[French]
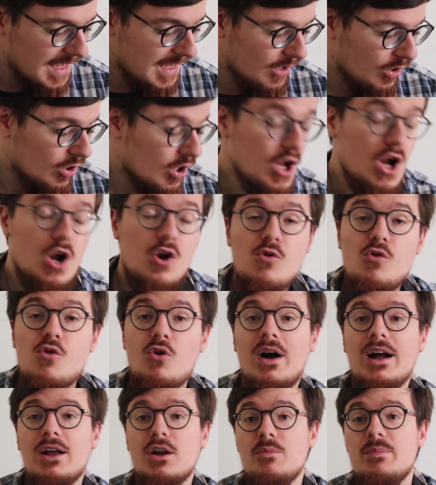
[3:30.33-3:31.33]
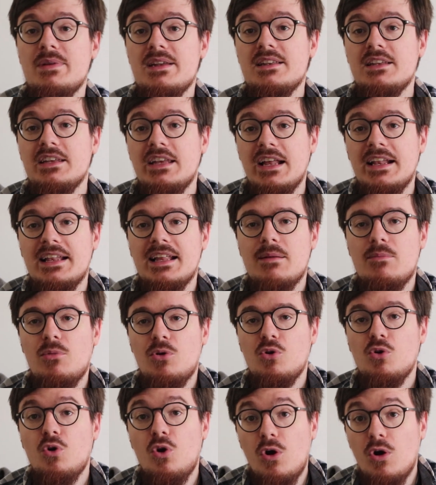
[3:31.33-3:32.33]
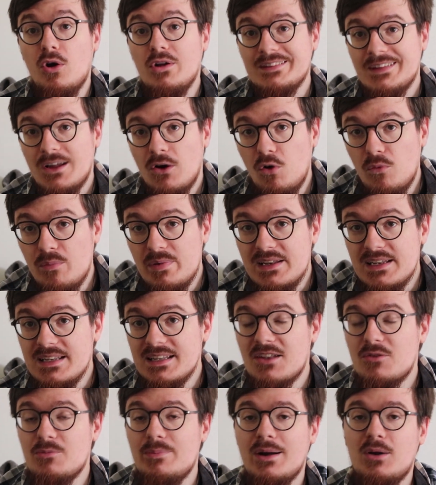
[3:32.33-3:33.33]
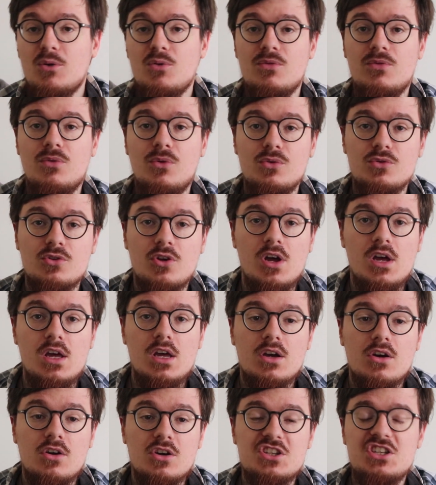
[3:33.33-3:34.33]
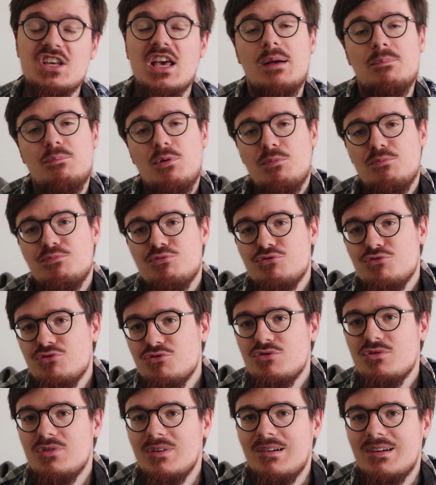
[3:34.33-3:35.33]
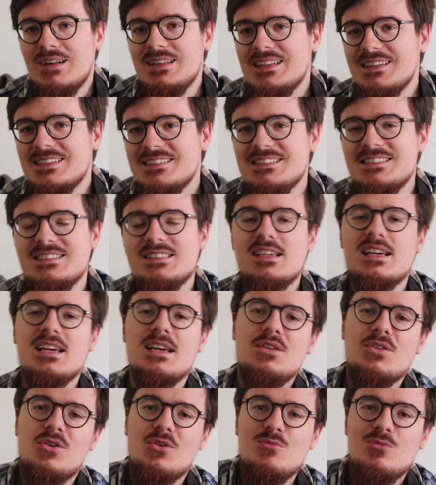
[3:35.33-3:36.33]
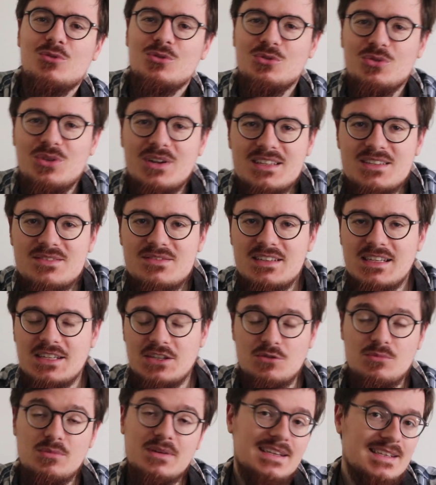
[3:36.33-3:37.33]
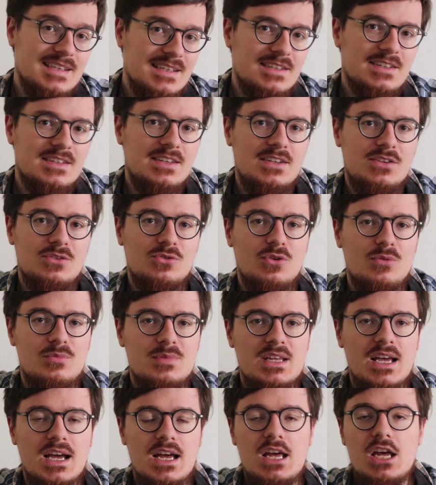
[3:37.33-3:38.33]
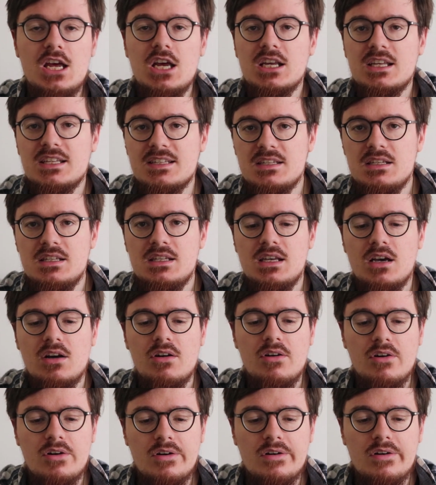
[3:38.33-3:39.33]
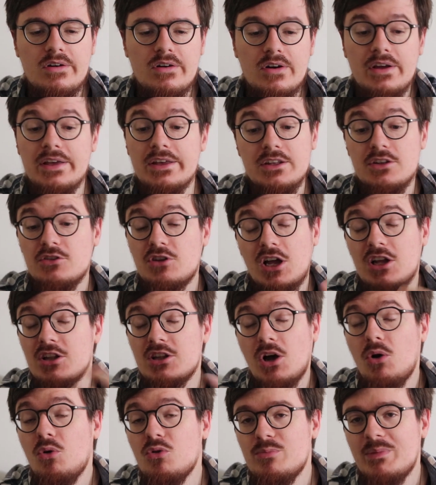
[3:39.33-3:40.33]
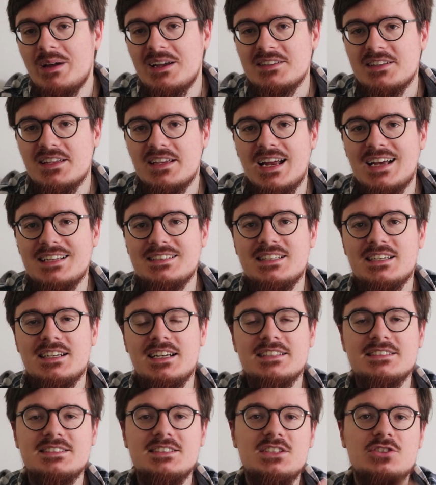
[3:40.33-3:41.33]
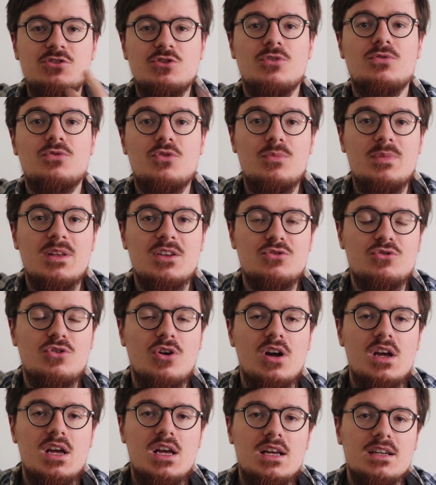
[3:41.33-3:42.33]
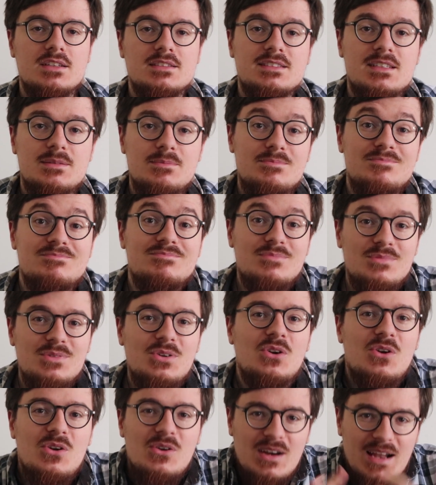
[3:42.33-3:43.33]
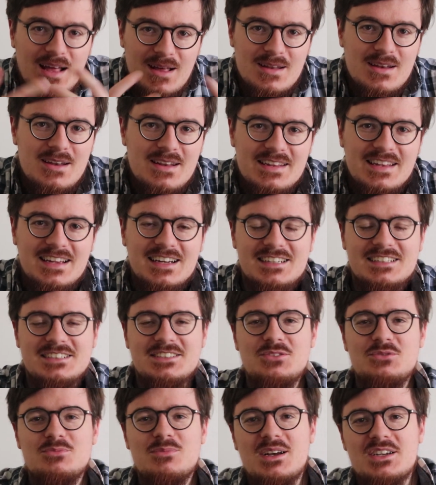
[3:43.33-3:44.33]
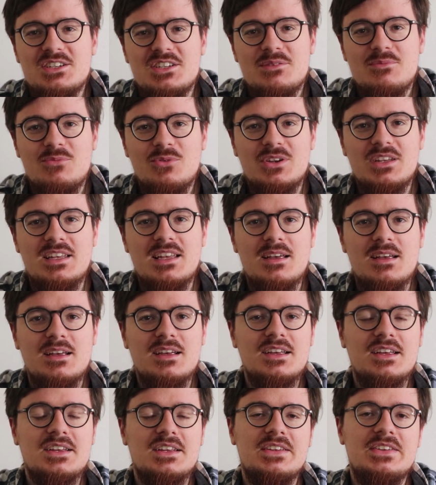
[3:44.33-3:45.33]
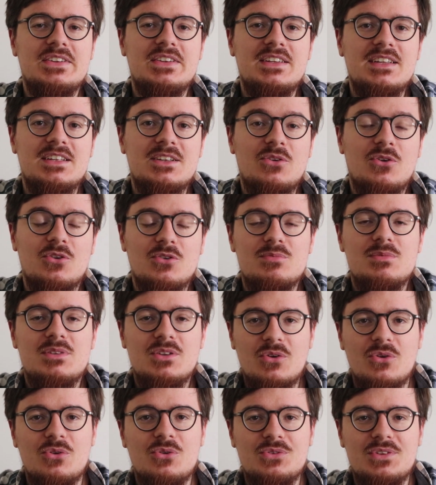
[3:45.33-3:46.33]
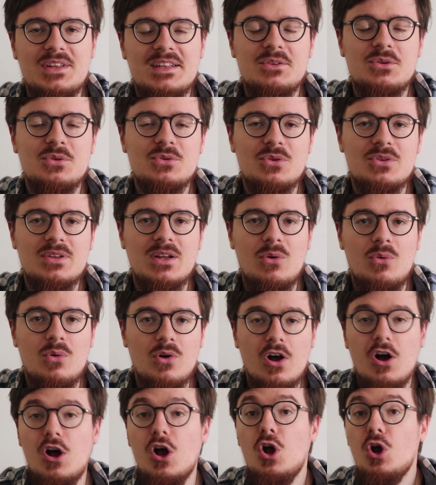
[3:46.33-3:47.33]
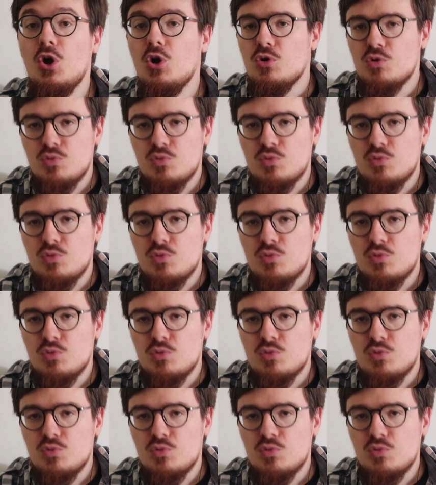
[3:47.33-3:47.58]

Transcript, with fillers: Alors, l'oracle Béline, il y a également le grand tarot Belly, à ne pas confondre, euh, qui est un peu plus, discret dans le monde de la divination, mais qui existe bien, qui euh, est un tarot de Marseille assez classique, sauf que bien sûr, c'est l'énergie du mage Edmond qui, qui est transmise dans le, cette, ce tarot-là